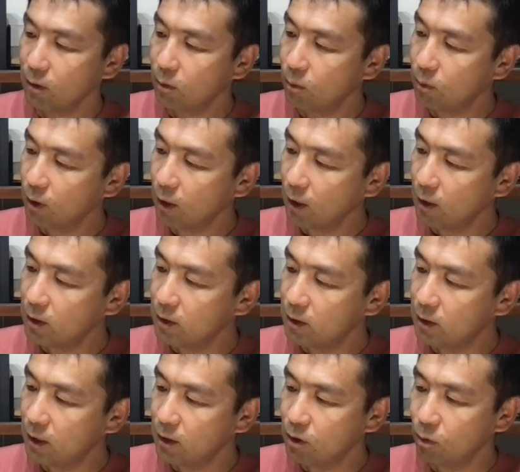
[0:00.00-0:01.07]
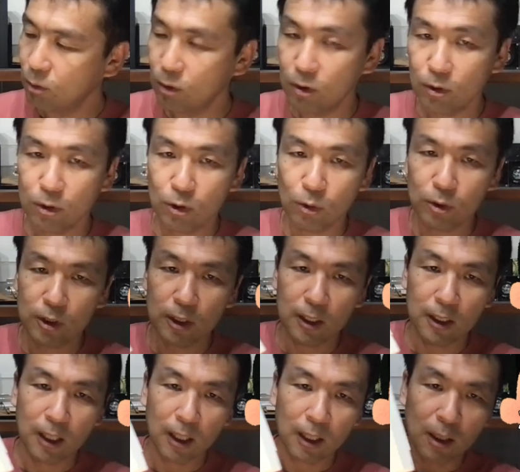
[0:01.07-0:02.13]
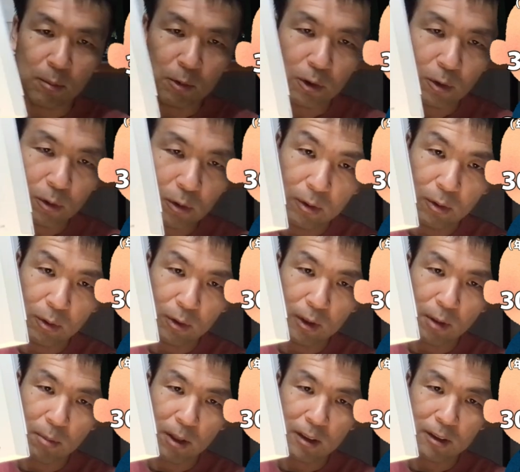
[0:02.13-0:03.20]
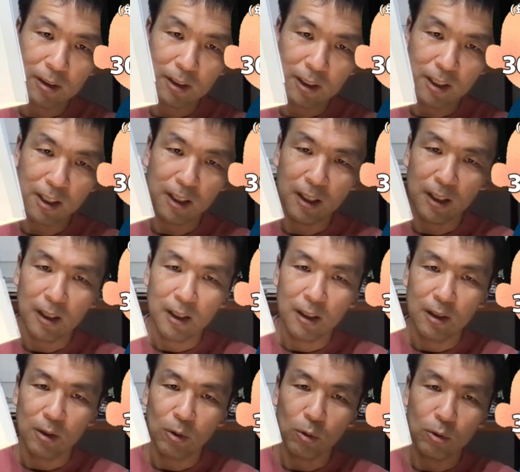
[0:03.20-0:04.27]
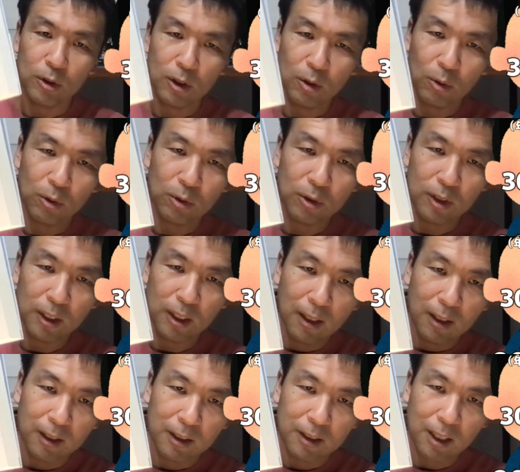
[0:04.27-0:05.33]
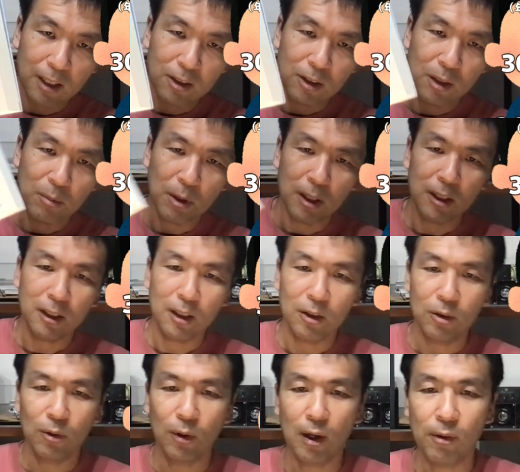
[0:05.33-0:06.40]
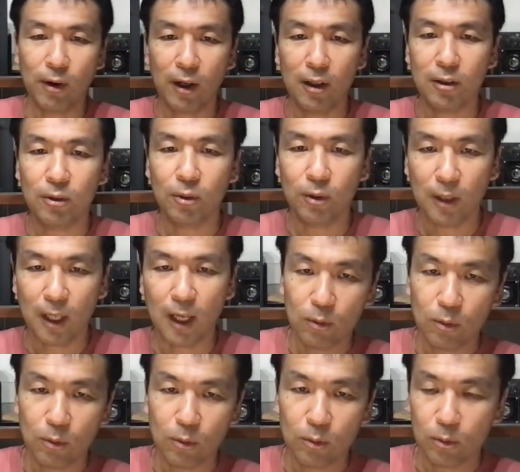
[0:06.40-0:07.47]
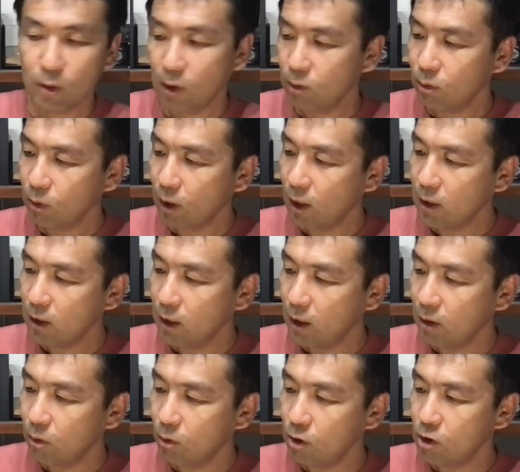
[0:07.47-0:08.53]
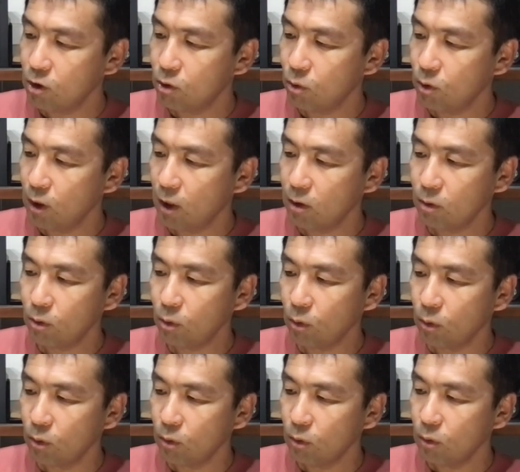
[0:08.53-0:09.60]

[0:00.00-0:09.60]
う、こんな感じで書類の書式なんかも載ってますし、どこにどういうふうに記載すればいいっていうのがわかるので、こう、クラウド会計と一緒にやると、